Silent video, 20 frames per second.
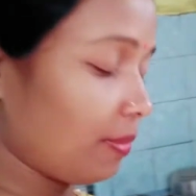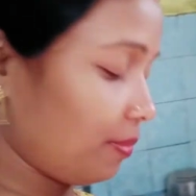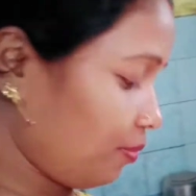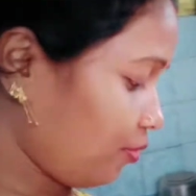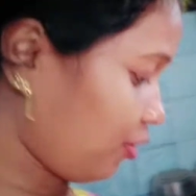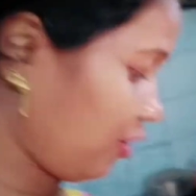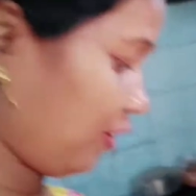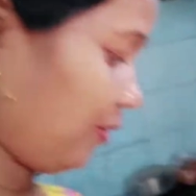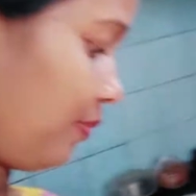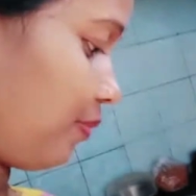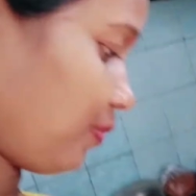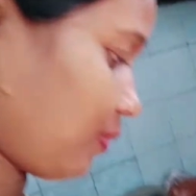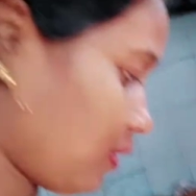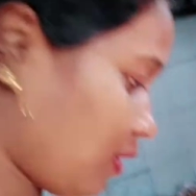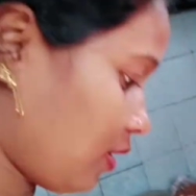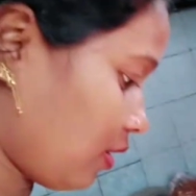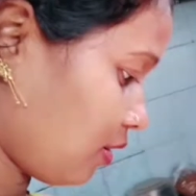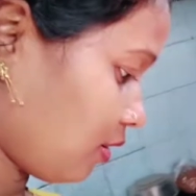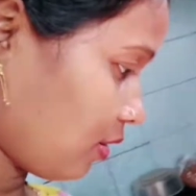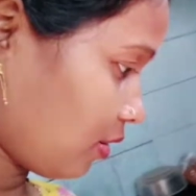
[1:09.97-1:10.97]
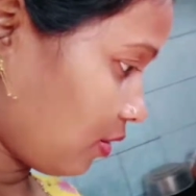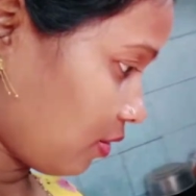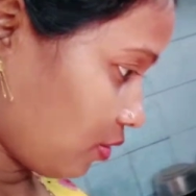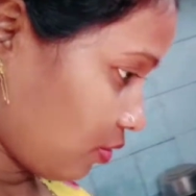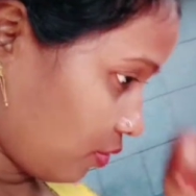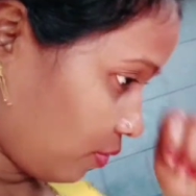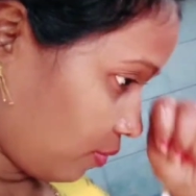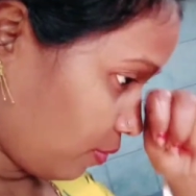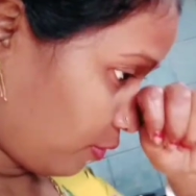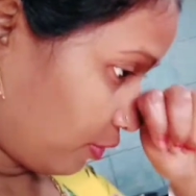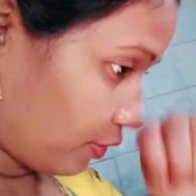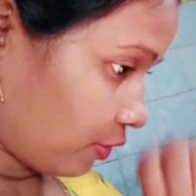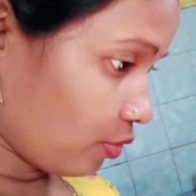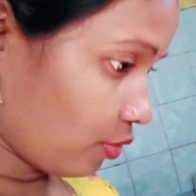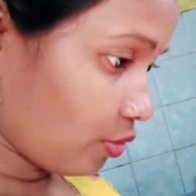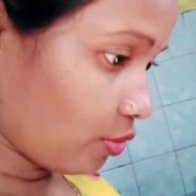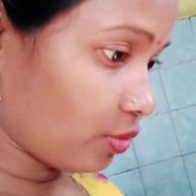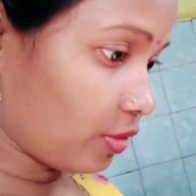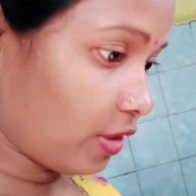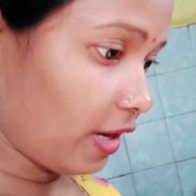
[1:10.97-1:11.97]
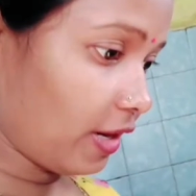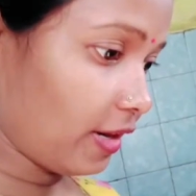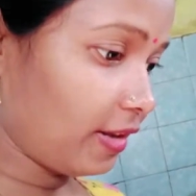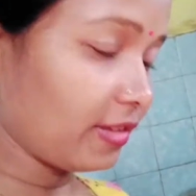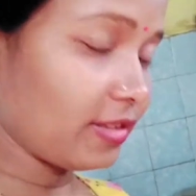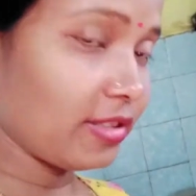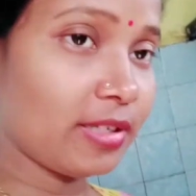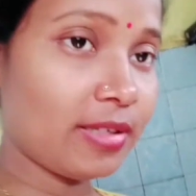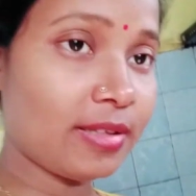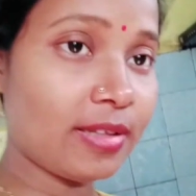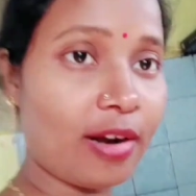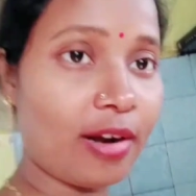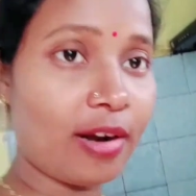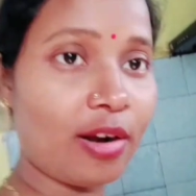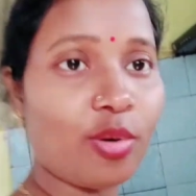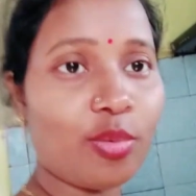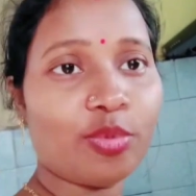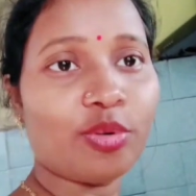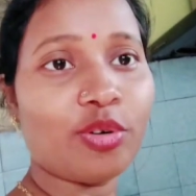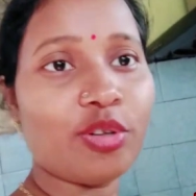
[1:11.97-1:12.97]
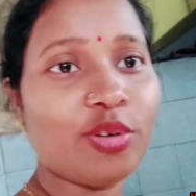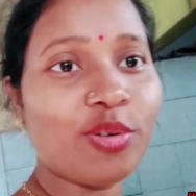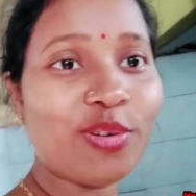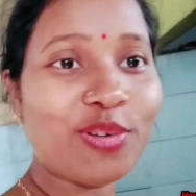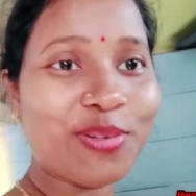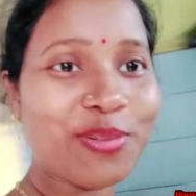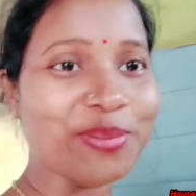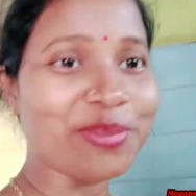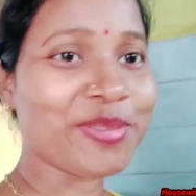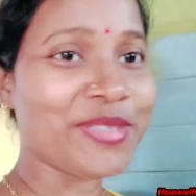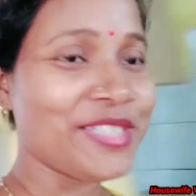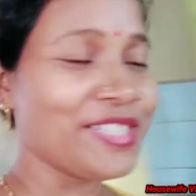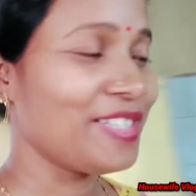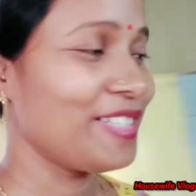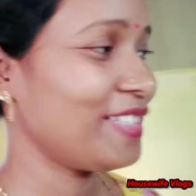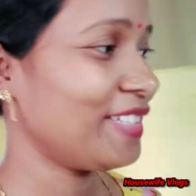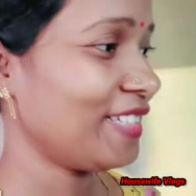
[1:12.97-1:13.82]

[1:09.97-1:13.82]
তারপরে তো বড়িগুলো কোথায় রেখেছি না বড়িগুলো খুঁজি